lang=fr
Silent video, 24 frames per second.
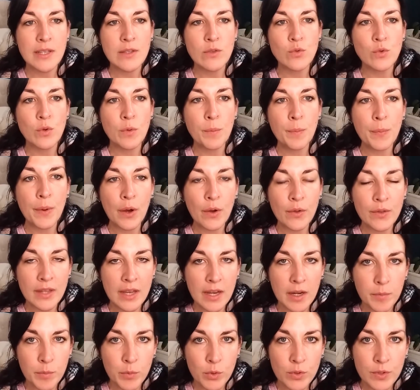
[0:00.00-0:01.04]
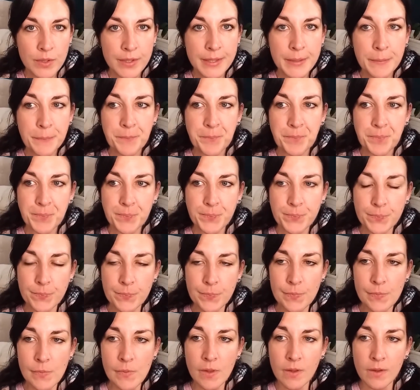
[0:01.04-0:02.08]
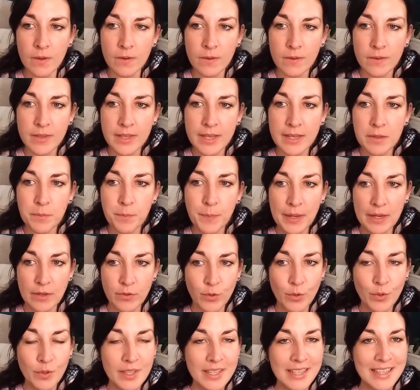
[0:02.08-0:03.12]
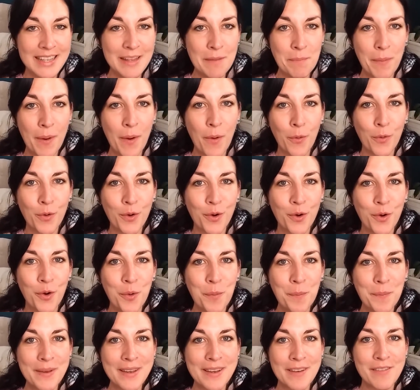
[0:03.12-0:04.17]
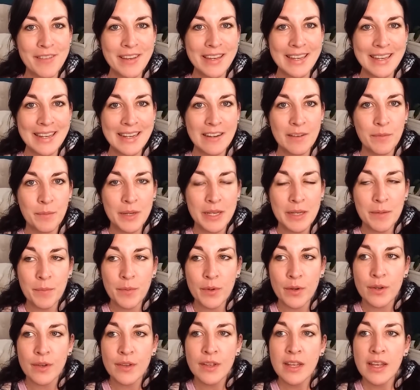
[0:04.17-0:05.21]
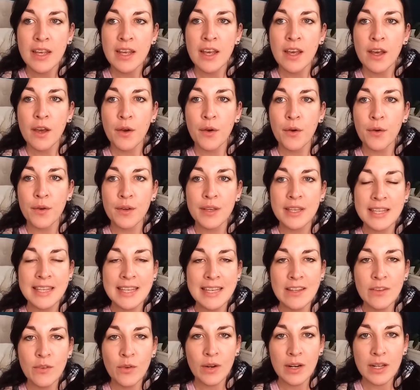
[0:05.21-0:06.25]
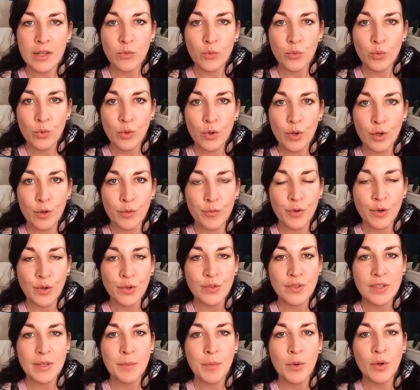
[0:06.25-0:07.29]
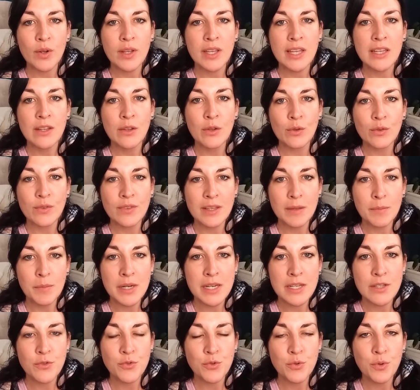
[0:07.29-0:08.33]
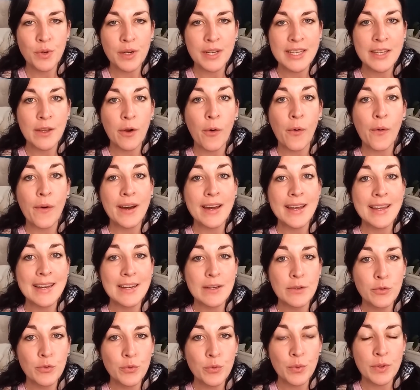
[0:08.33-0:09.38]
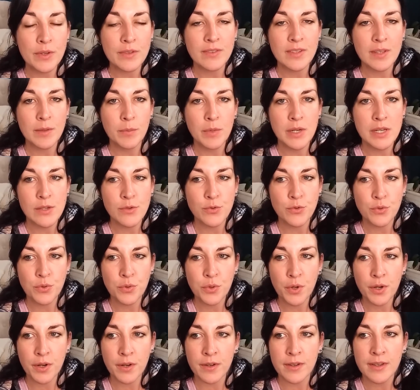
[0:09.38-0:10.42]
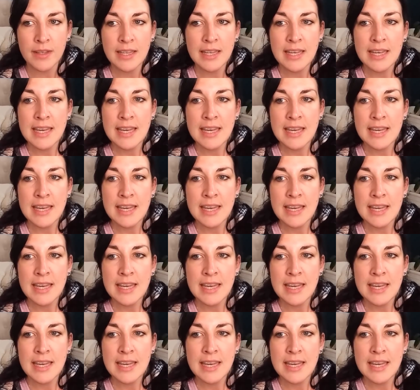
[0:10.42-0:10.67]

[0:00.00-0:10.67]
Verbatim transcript: qui ne sont pas en harmonie. Euh, il y a une personne qui n'est pas encore en paix avec elle-même, qui est dans la douleur forcément, qui est dans ses blessures, qui est en réaction à ses blessures.